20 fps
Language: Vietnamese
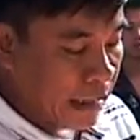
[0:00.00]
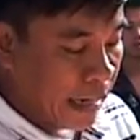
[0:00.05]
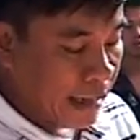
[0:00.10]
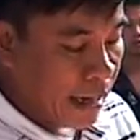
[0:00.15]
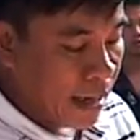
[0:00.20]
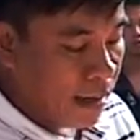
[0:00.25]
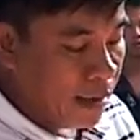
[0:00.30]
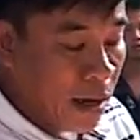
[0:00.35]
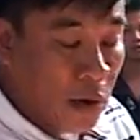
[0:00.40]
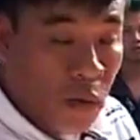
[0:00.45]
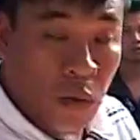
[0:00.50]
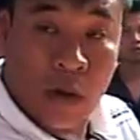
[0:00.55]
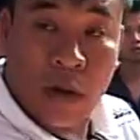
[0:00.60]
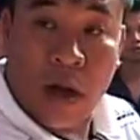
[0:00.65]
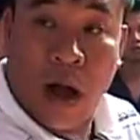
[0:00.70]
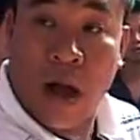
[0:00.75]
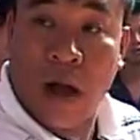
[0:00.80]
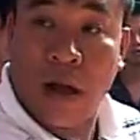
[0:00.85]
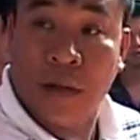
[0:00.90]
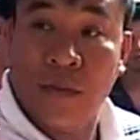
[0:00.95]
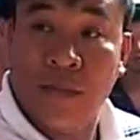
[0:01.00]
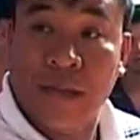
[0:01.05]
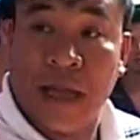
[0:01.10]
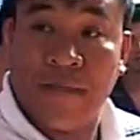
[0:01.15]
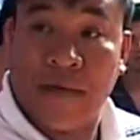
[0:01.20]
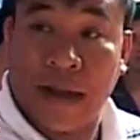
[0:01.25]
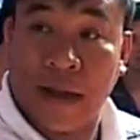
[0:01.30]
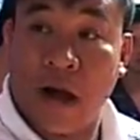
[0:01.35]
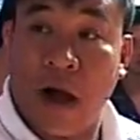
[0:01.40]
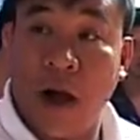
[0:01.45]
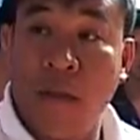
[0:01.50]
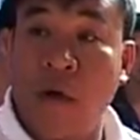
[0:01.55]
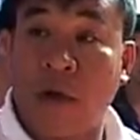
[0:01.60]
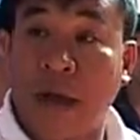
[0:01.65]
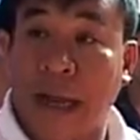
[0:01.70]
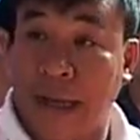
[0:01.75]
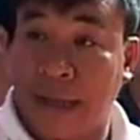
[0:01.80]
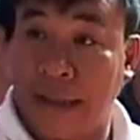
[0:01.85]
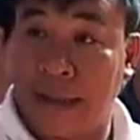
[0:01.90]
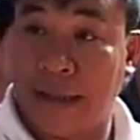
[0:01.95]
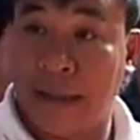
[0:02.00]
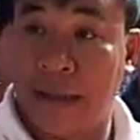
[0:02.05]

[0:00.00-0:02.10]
tại các đầu co chúng ta phải có một cành